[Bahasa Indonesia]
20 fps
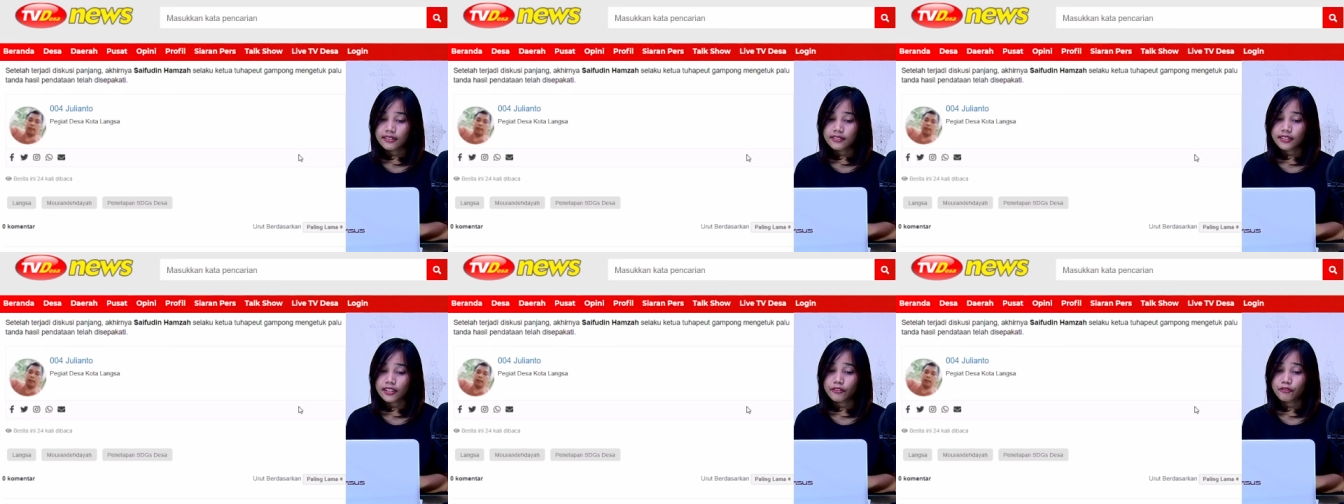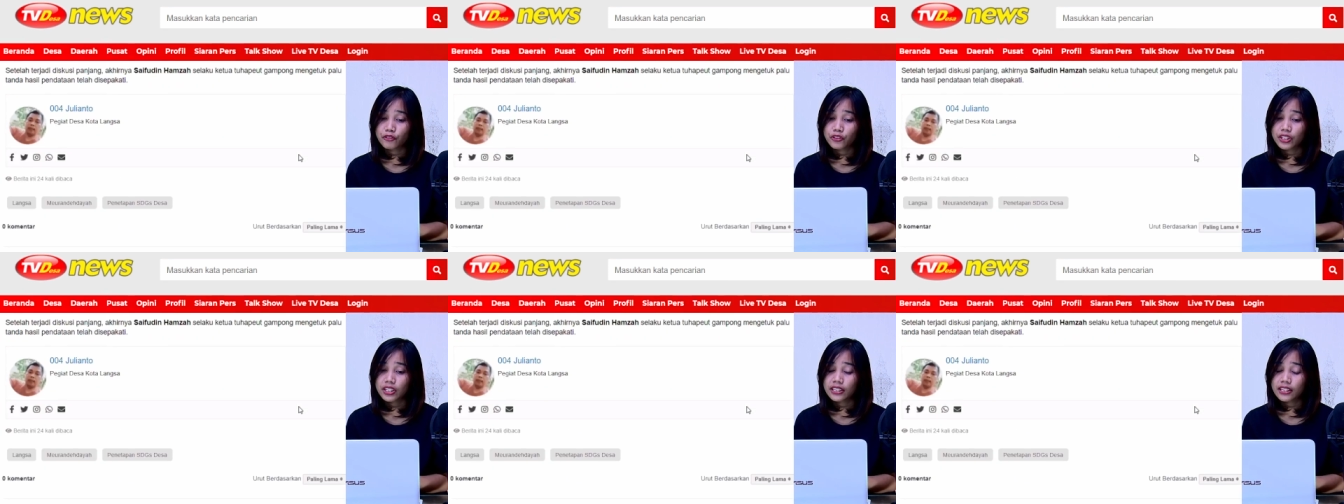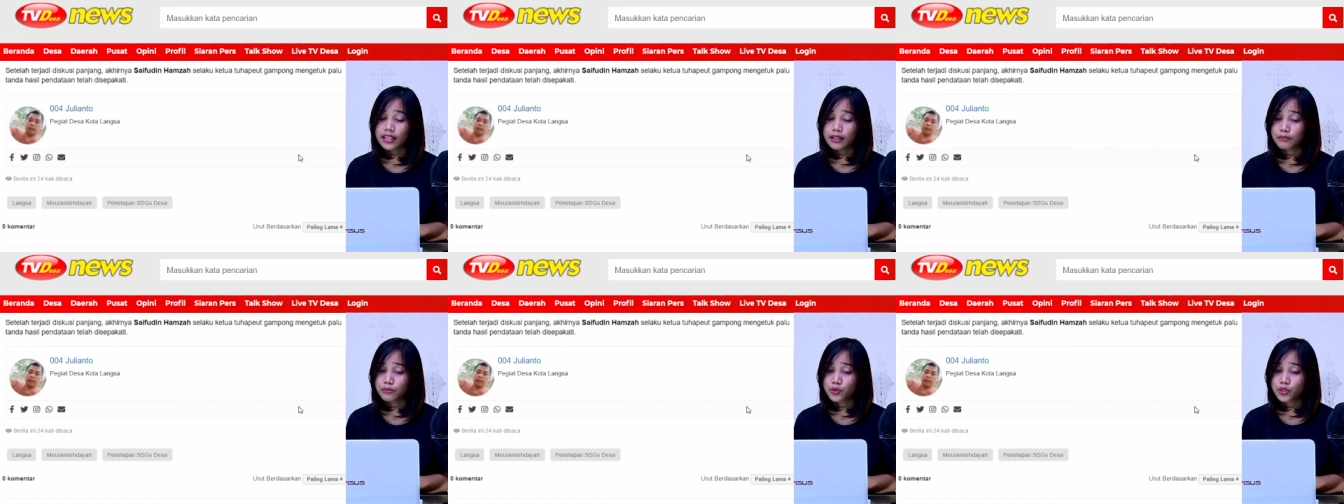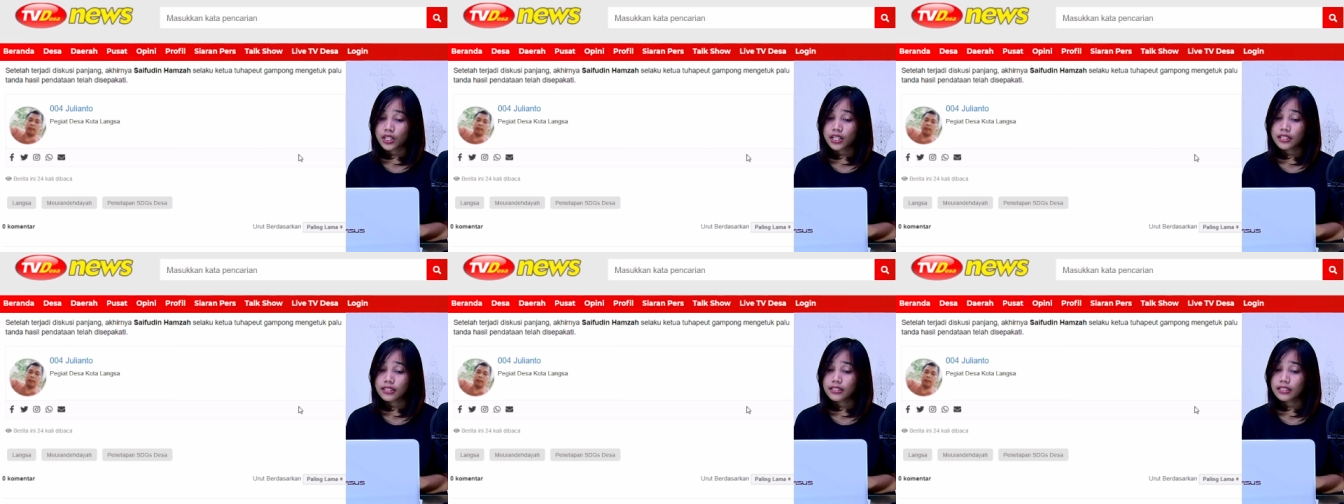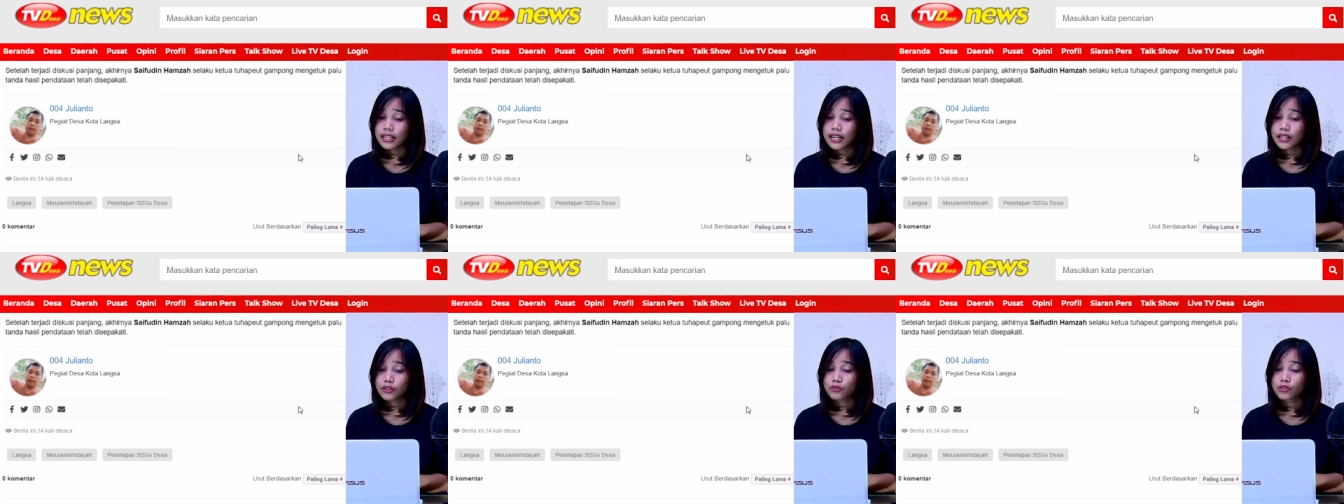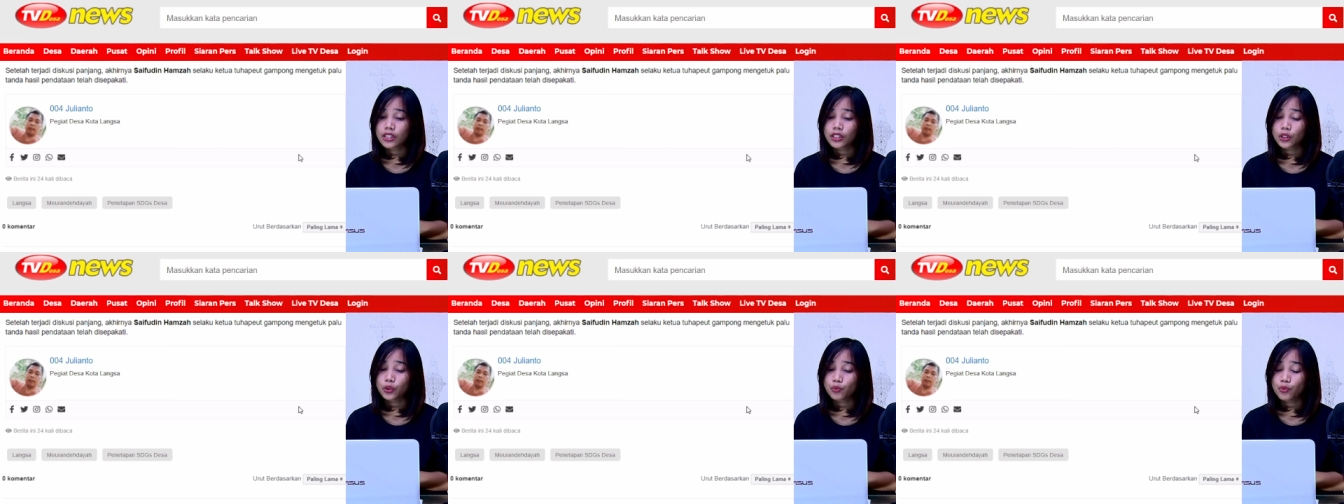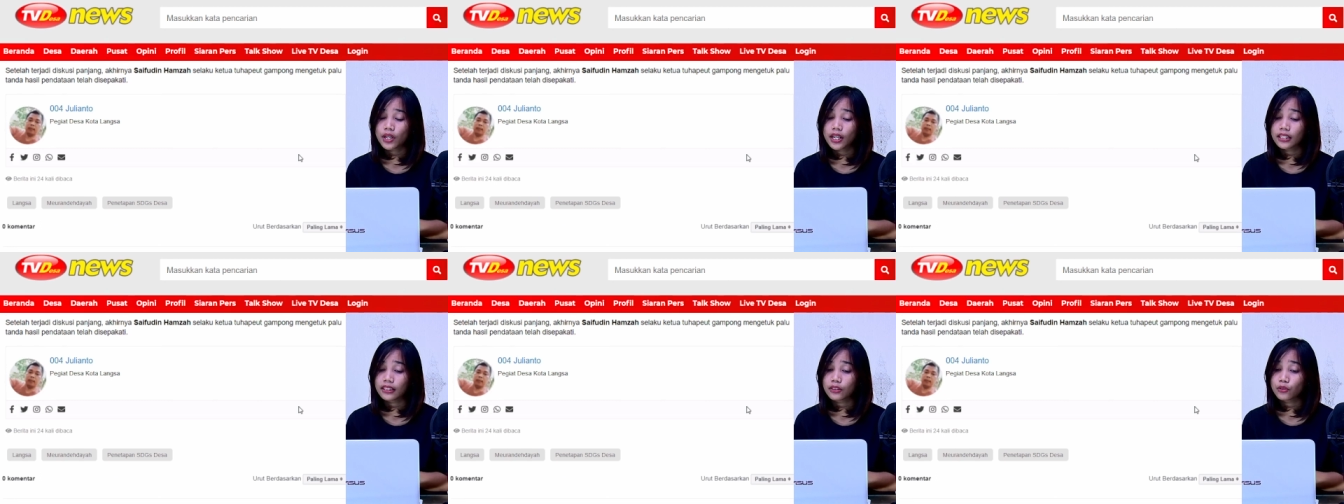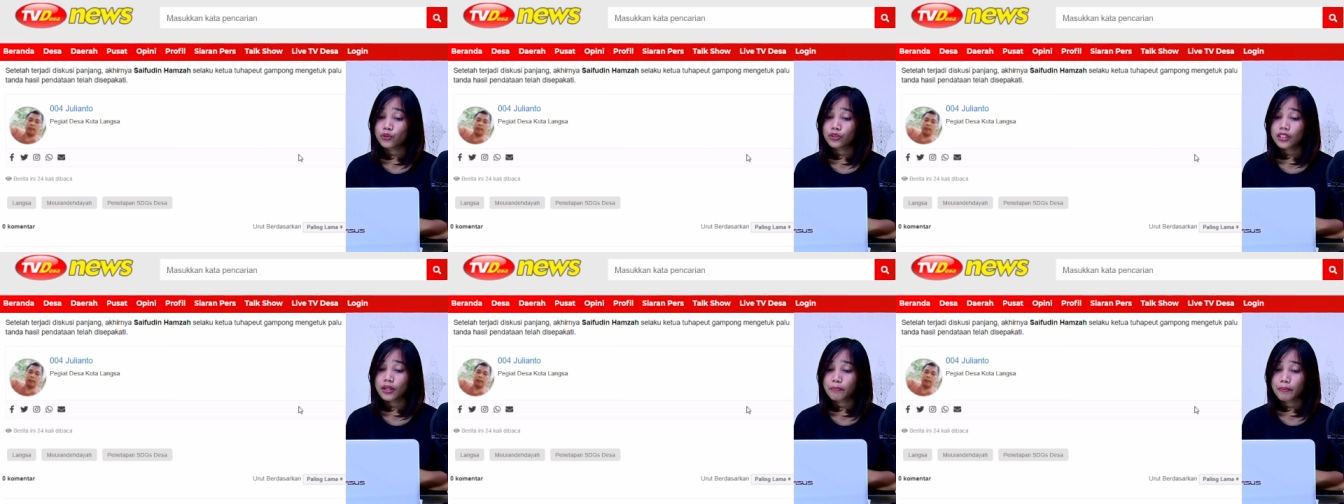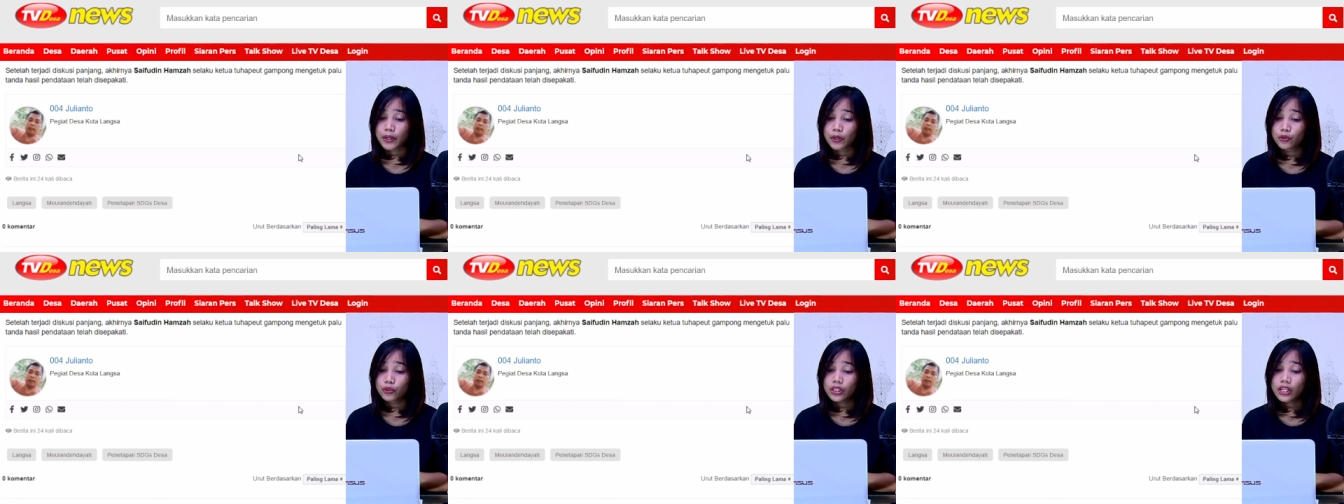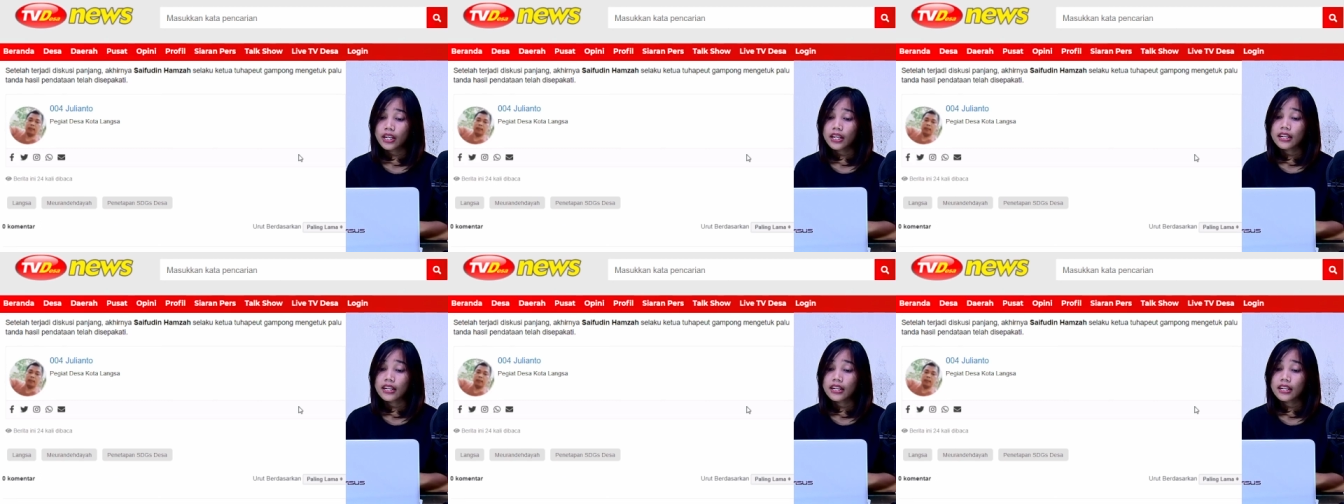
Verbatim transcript: Saifuddin Hamshal selaku Ketua Tutapeut